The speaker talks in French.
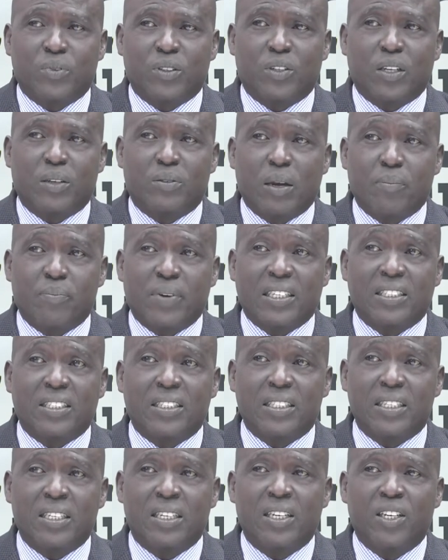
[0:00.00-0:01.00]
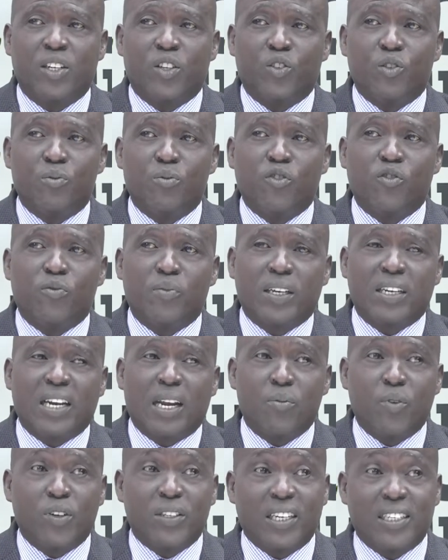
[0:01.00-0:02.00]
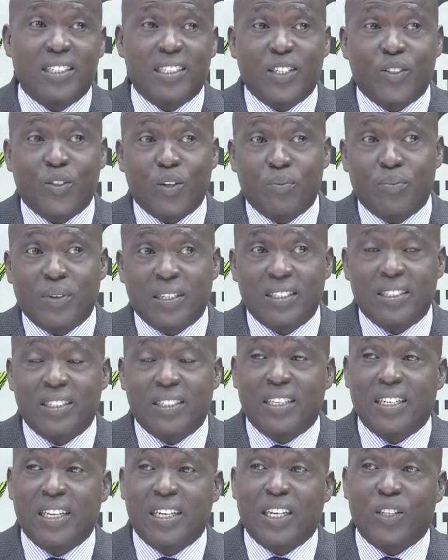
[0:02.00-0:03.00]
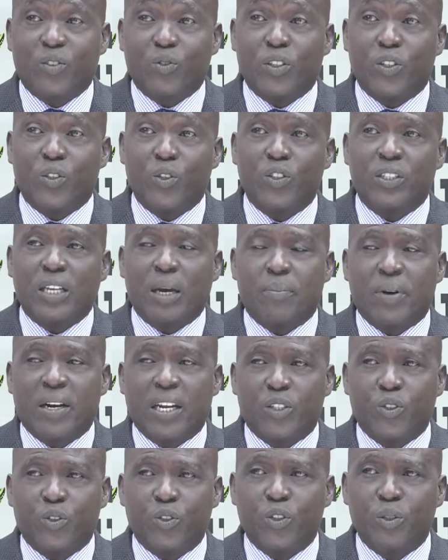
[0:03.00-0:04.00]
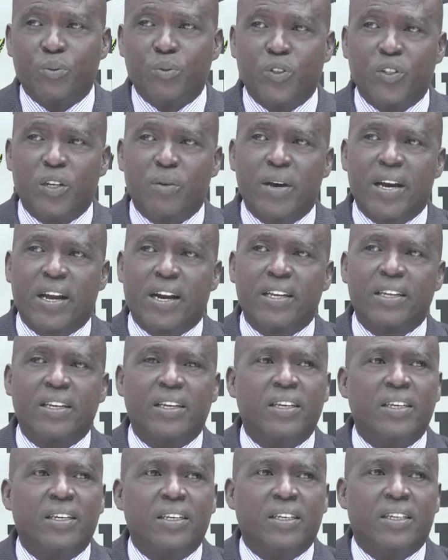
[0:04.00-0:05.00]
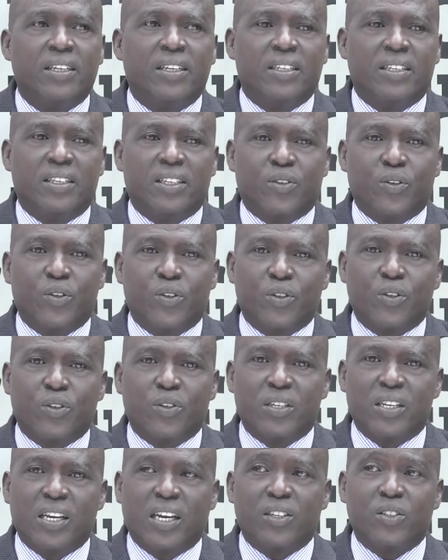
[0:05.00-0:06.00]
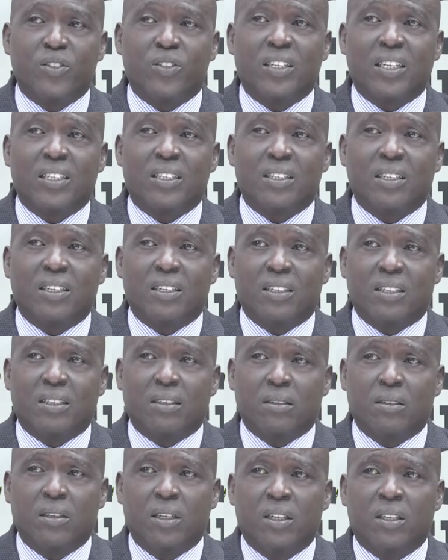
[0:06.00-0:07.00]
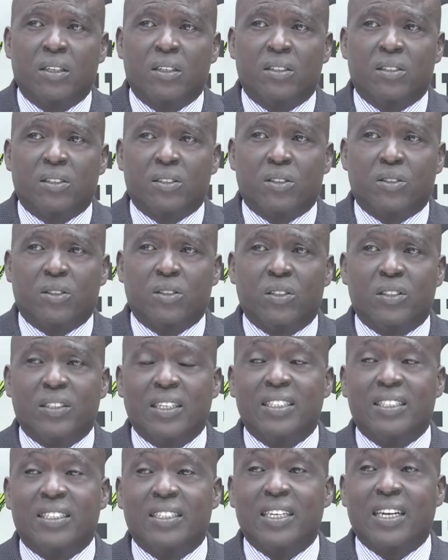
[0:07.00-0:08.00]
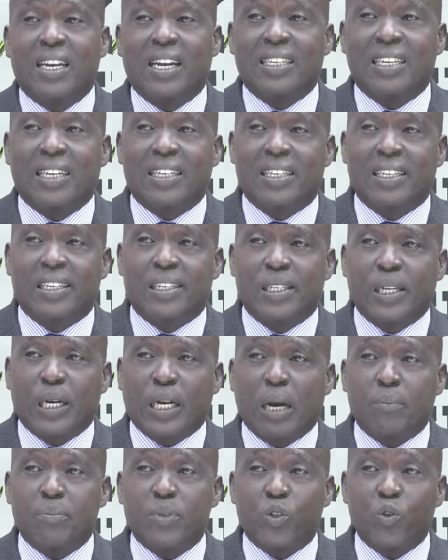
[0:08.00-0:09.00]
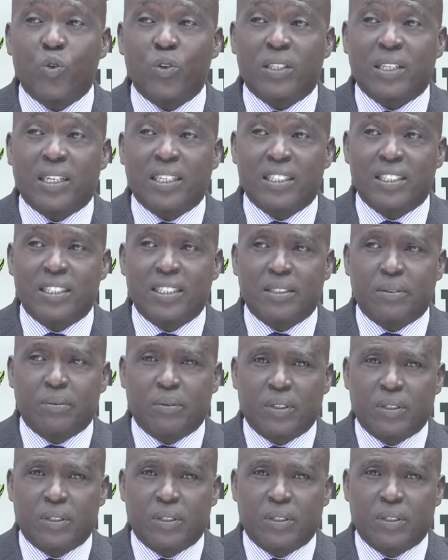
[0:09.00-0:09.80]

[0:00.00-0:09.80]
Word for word: C'est à partir du mouvement de la mondialisation à partir des années 90, après la chute du mur de Berlin, et qu'il y a eu cette, euh, ce désir-là des, capitaux étrangers,